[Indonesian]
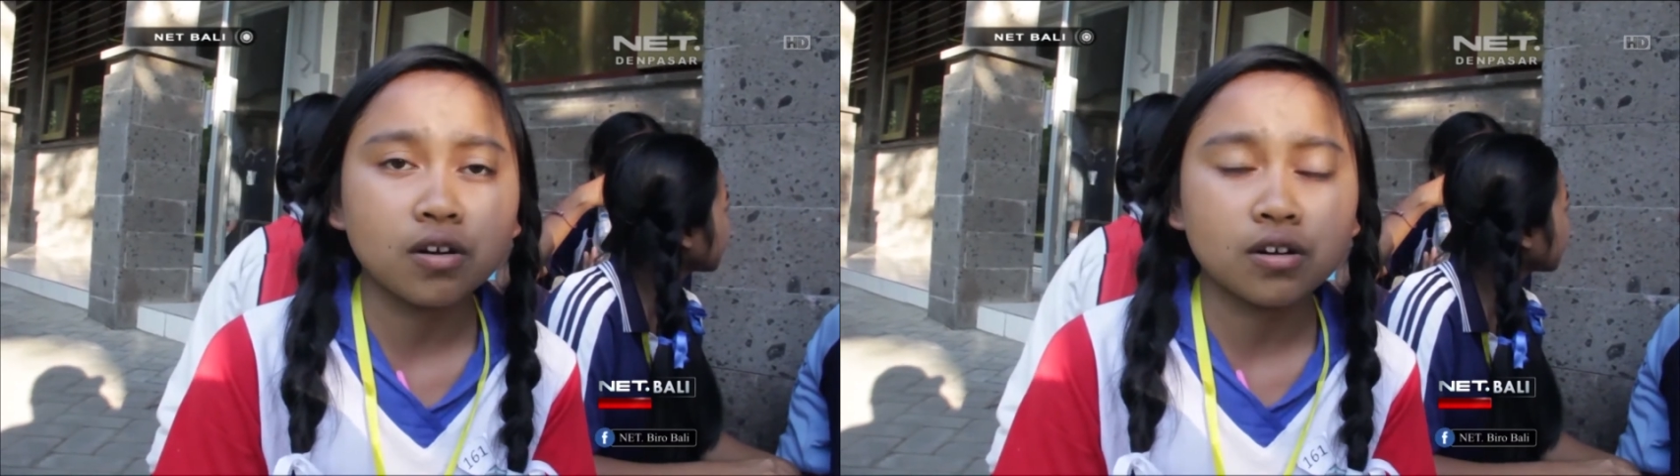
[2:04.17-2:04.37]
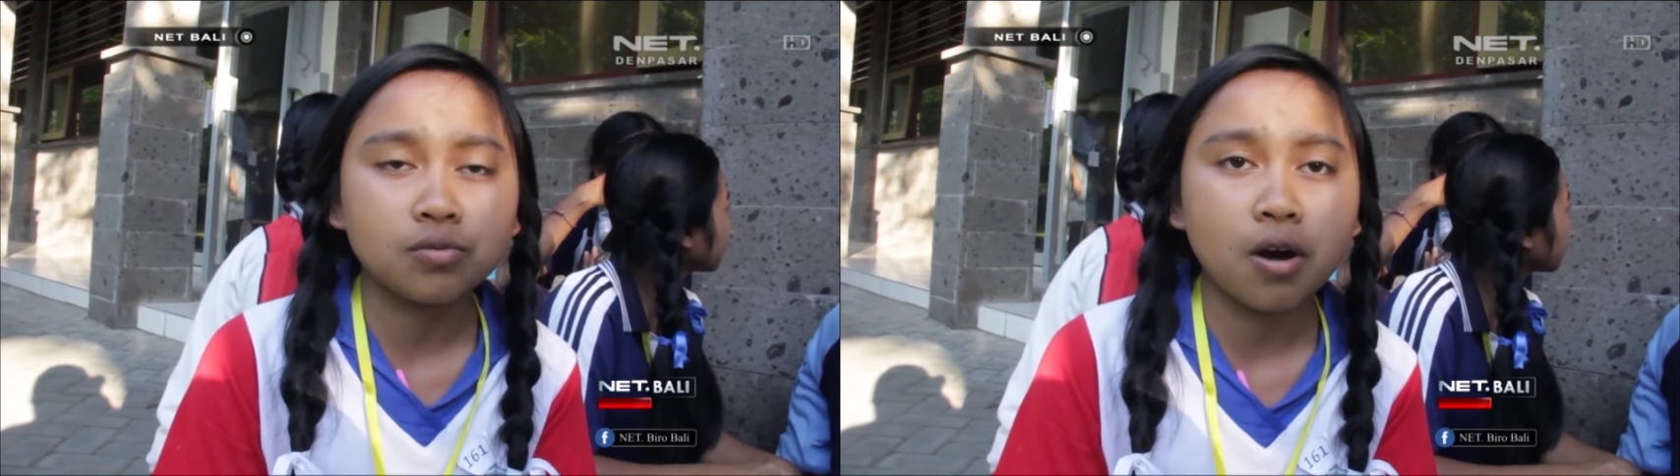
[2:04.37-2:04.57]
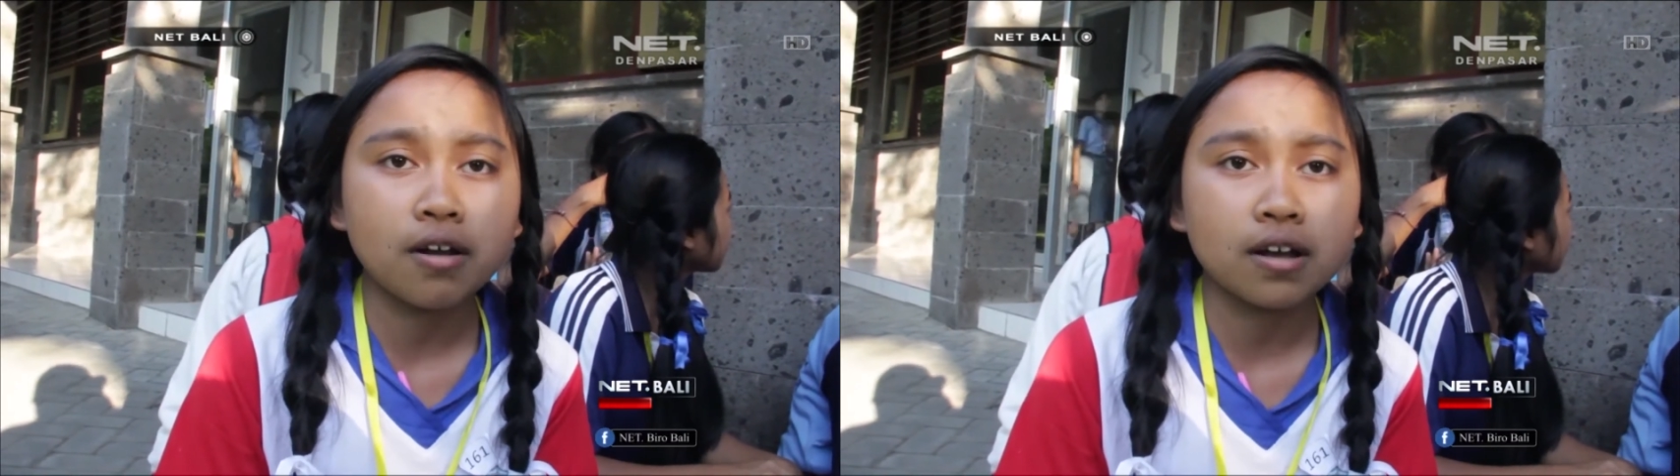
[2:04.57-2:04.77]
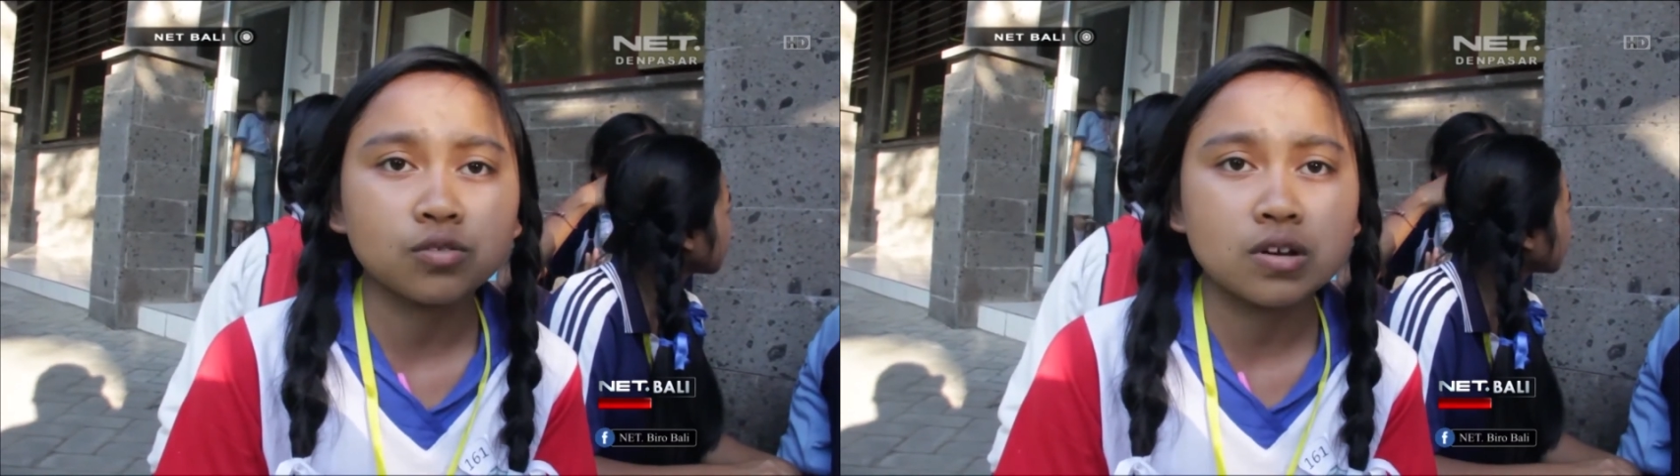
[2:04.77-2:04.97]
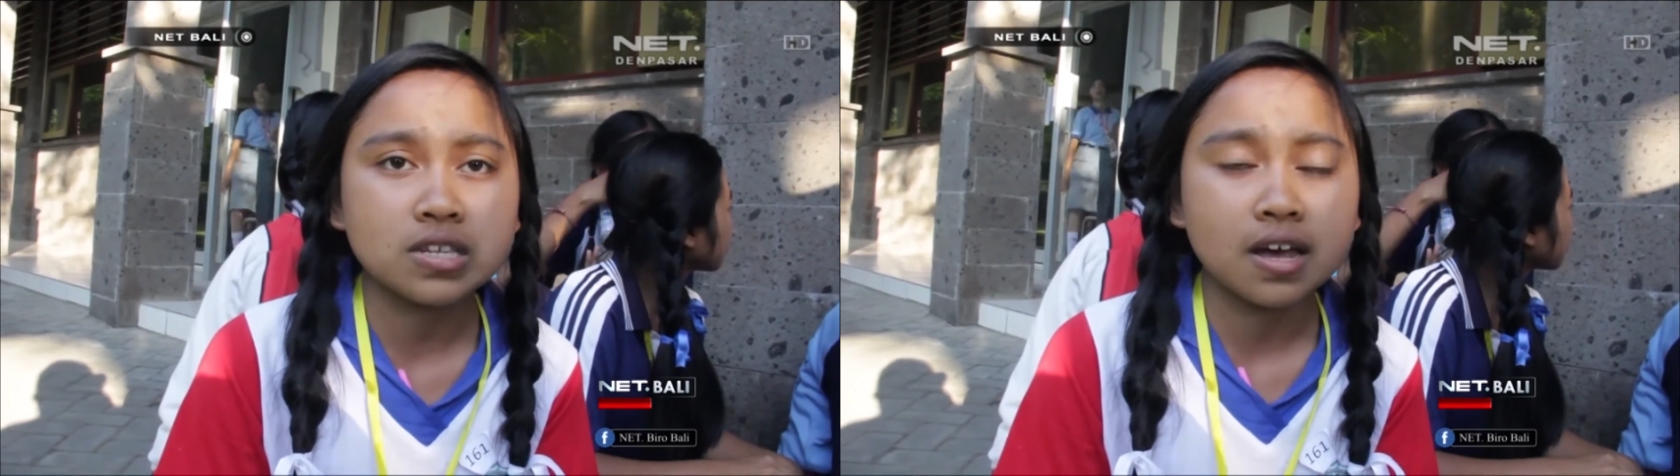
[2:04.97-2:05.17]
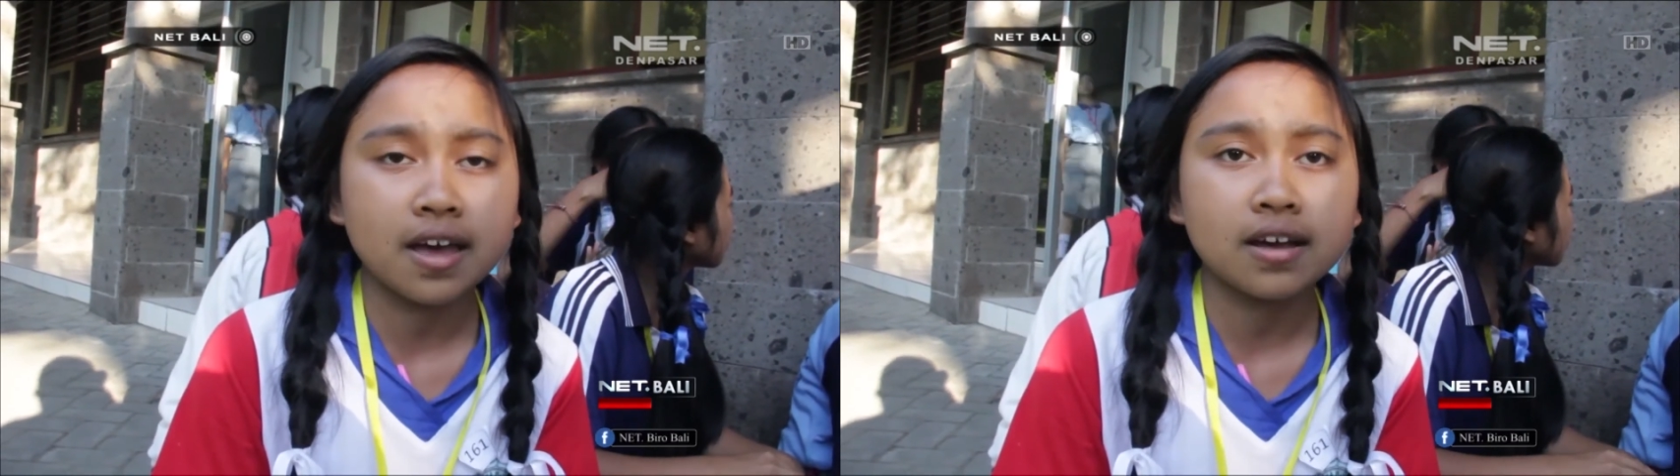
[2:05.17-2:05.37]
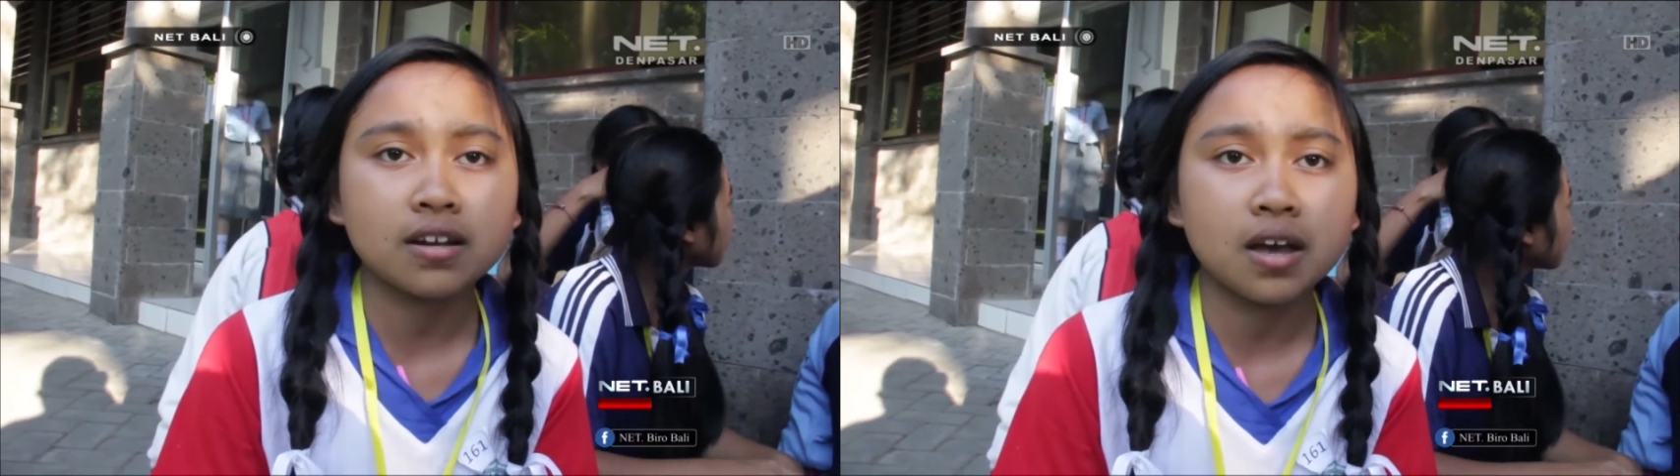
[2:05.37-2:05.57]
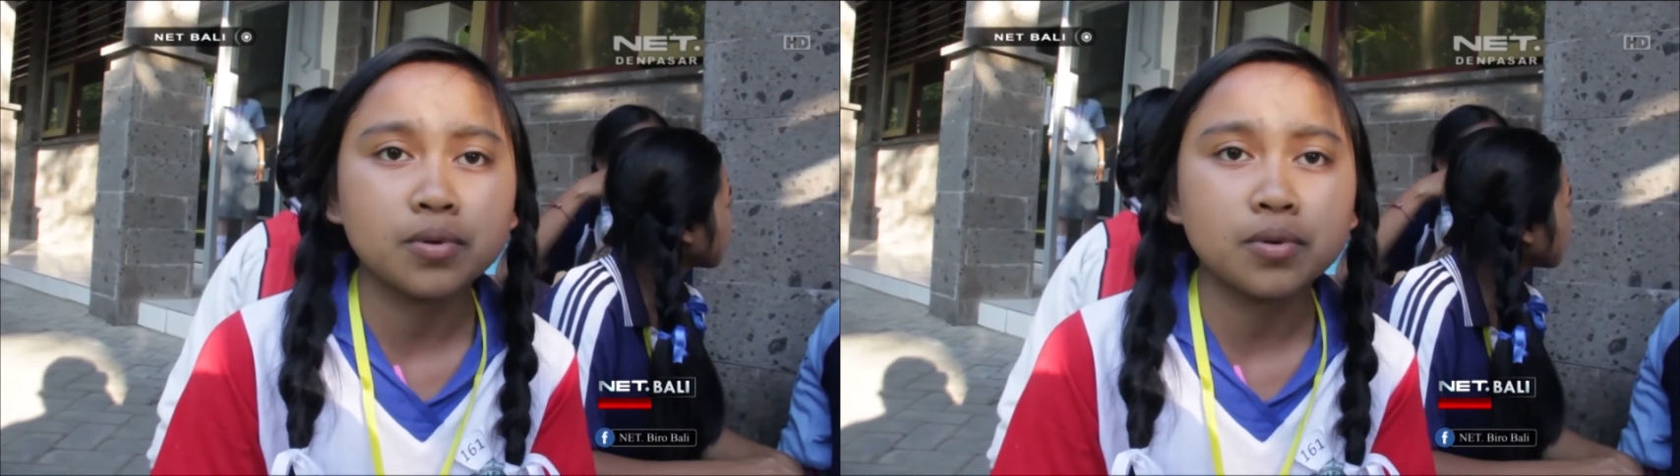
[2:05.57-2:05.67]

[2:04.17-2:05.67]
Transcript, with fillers: kedua orang tua saya yang telah